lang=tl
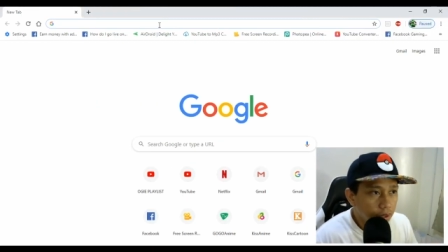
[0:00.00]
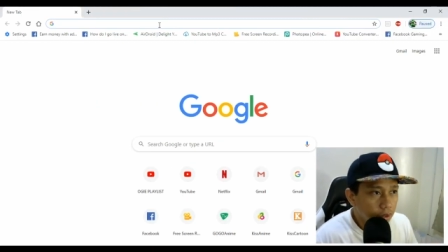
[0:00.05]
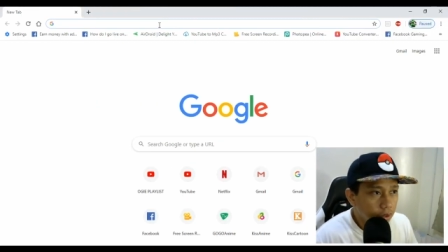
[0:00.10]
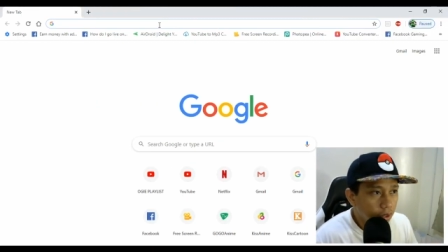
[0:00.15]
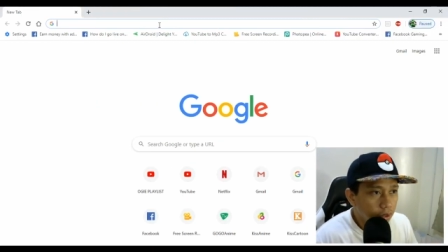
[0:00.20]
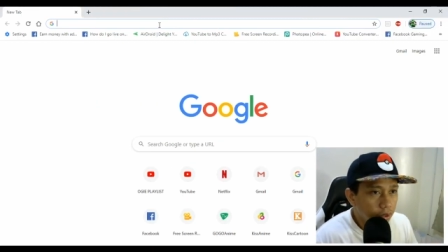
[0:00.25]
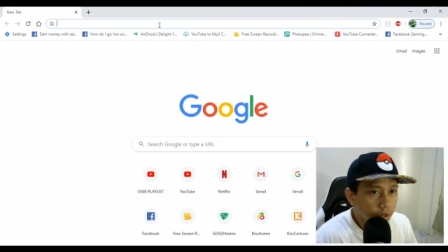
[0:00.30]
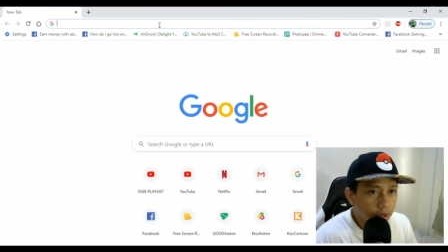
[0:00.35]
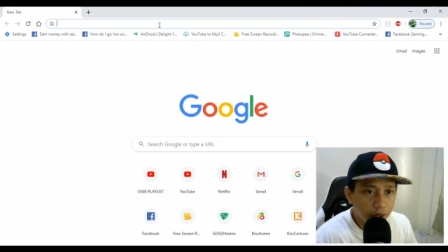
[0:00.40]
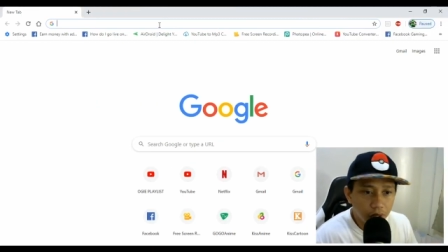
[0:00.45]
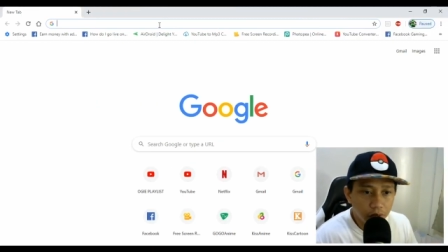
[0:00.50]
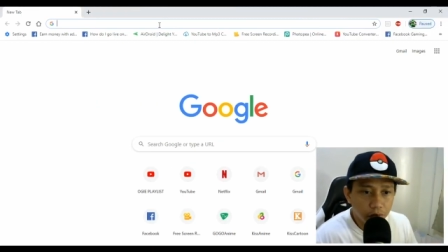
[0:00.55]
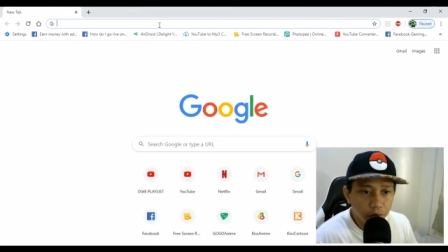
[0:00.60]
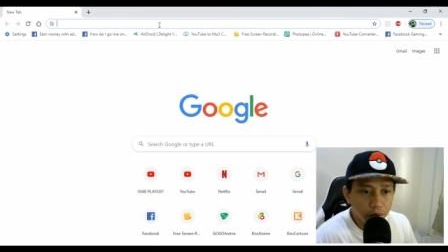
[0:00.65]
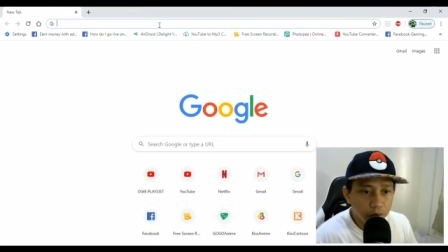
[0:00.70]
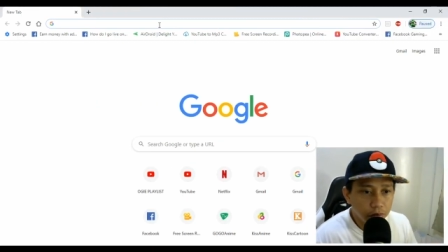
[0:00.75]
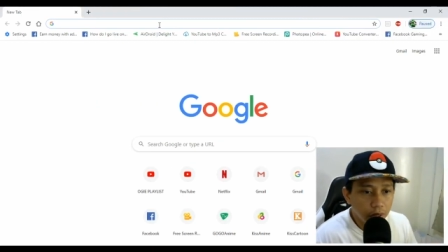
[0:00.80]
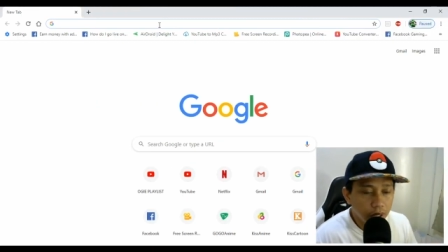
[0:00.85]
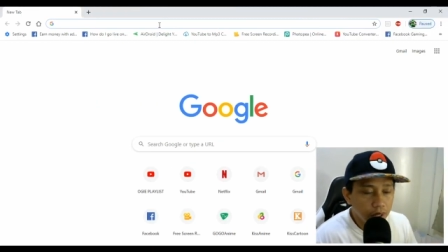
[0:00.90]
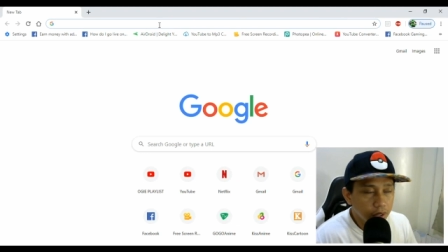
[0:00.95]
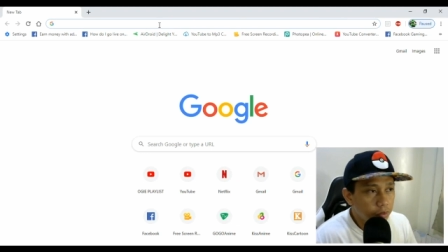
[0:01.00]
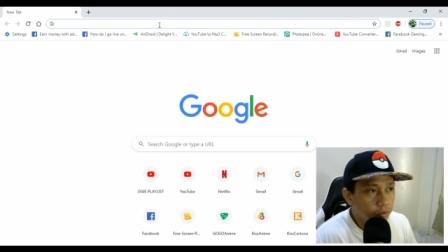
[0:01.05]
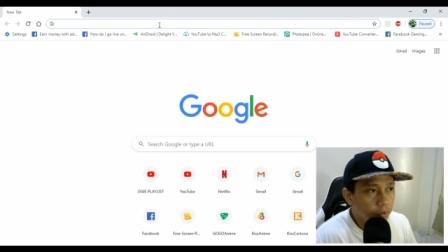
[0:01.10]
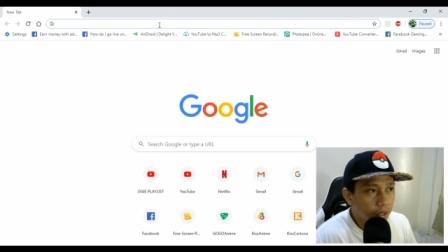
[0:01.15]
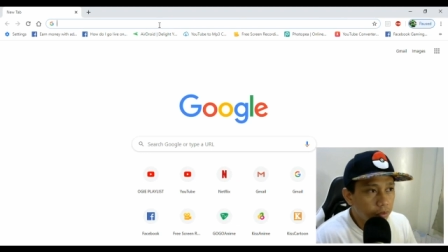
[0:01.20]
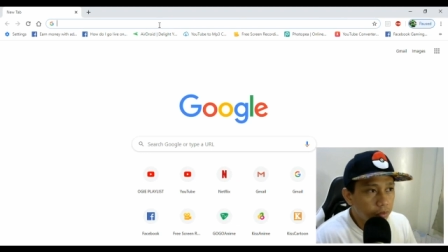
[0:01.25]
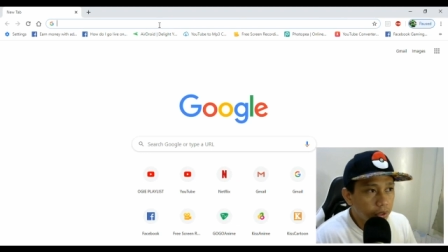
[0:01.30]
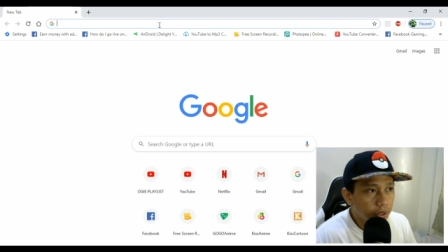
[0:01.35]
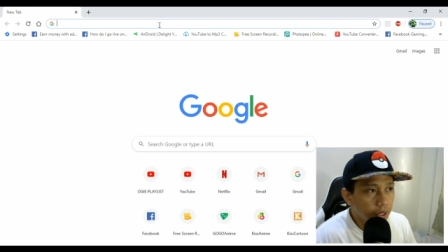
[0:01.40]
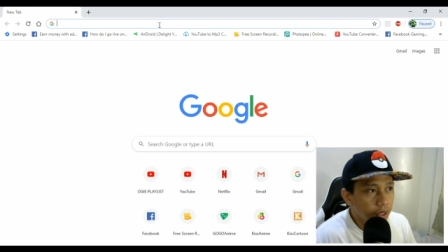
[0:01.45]
sa description box
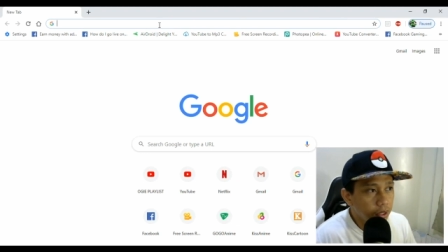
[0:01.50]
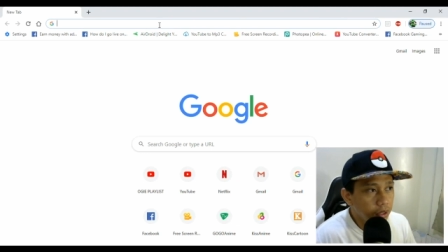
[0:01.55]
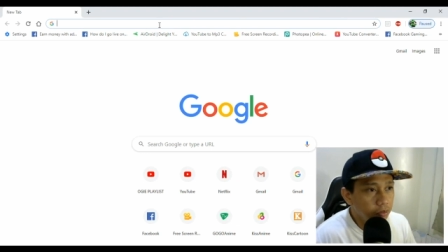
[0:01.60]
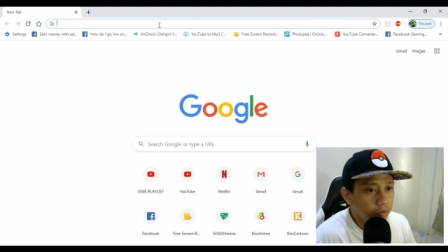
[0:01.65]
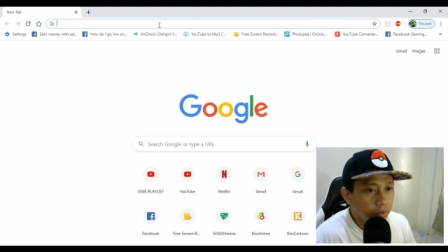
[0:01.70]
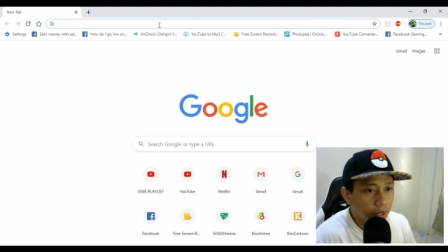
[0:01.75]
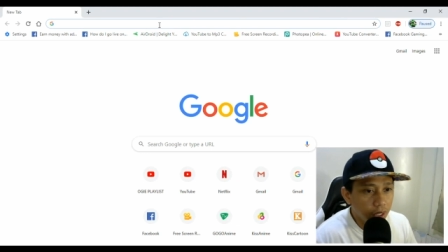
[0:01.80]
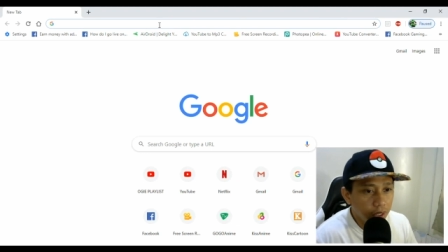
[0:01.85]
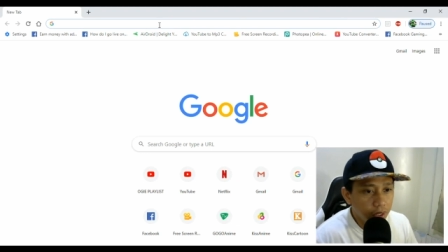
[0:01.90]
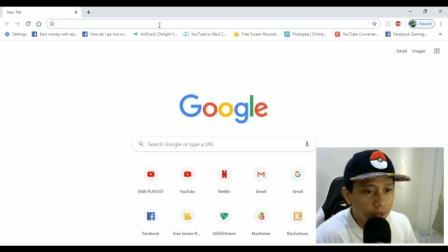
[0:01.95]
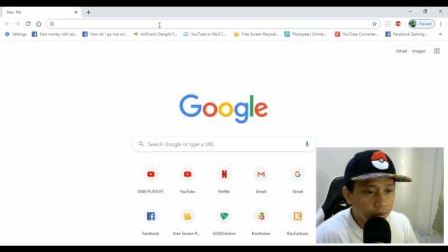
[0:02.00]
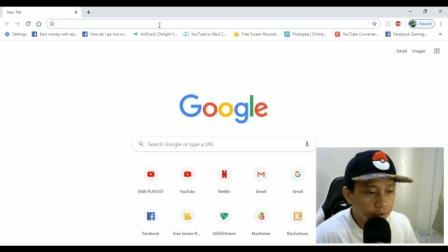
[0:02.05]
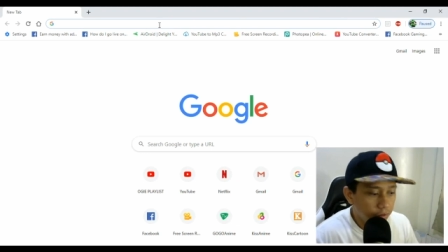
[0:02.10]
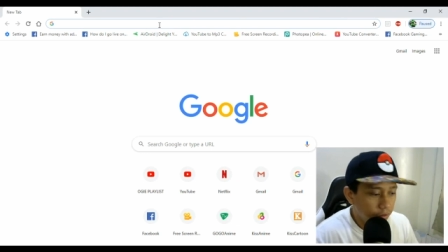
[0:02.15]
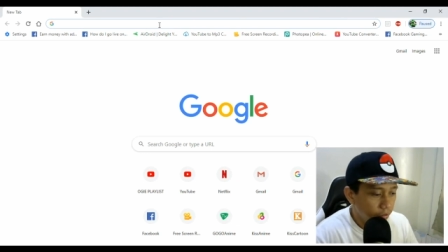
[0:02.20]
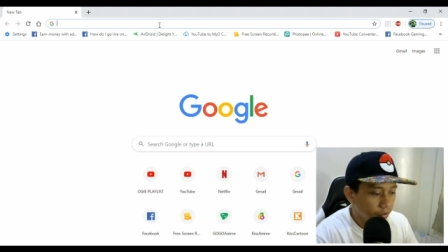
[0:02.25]
para madali nyo mahanap.